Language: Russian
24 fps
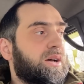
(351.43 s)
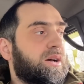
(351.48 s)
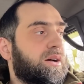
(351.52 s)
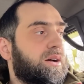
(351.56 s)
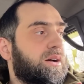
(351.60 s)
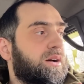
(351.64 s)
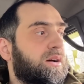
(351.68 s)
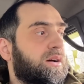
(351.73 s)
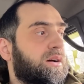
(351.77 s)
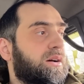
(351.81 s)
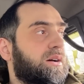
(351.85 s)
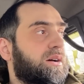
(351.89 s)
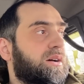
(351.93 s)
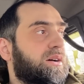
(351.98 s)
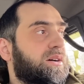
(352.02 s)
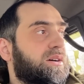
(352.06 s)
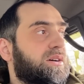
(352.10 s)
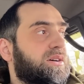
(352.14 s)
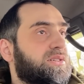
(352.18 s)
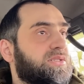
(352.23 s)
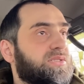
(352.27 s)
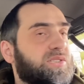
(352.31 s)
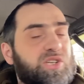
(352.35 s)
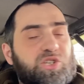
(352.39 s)

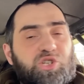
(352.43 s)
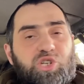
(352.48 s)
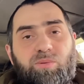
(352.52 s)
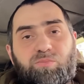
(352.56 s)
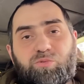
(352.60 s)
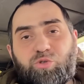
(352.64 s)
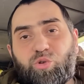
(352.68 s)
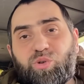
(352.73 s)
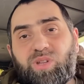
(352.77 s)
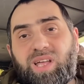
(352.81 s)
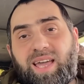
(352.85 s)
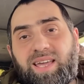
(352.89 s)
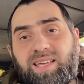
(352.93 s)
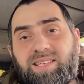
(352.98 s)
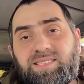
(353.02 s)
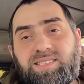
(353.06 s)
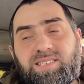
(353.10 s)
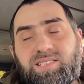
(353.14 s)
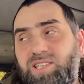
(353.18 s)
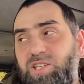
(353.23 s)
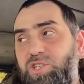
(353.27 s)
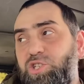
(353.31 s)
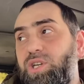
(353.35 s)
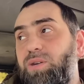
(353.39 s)
э, зачем туда
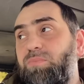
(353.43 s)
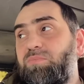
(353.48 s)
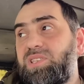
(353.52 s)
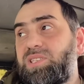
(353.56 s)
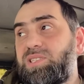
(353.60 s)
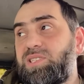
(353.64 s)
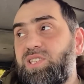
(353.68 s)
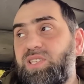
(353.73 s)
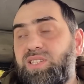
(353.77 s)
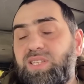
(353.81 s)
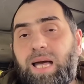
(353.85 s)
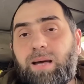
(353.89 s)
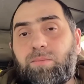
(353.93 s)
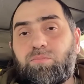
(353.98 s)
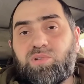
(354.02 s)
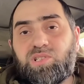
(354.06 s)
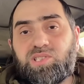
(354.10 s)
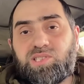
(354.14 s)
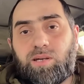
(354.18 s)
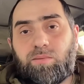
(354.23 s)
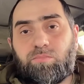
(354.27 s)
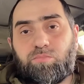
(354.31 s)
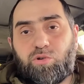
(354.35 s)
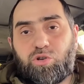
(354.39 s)
идти, зачем идти
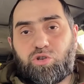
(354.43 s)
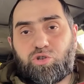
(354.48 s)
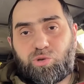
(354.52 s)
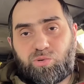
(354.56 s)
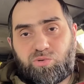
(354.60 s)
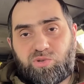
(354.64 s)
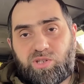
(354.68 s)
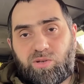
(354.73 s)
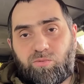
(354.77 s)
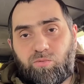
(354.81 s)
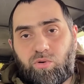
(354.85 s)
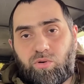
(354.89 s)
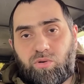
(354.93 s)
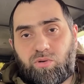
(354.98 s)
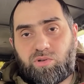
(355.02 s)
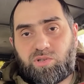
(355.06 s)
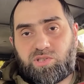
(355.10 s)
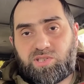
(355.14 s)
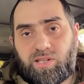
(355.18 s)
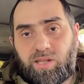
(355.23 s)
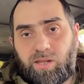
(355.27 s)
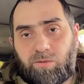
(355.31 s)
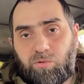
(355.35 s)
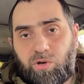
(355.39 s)
там, где больше всего
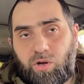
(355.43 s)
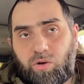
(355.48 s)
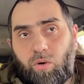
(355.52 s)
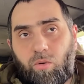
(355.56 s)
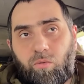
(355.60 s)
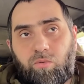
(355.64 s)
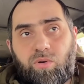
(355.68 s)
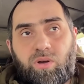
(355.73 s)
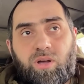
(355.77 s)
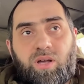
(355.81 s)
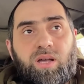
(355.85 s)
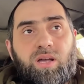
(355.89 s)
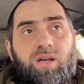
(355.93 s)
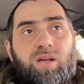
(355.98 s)
силовиков.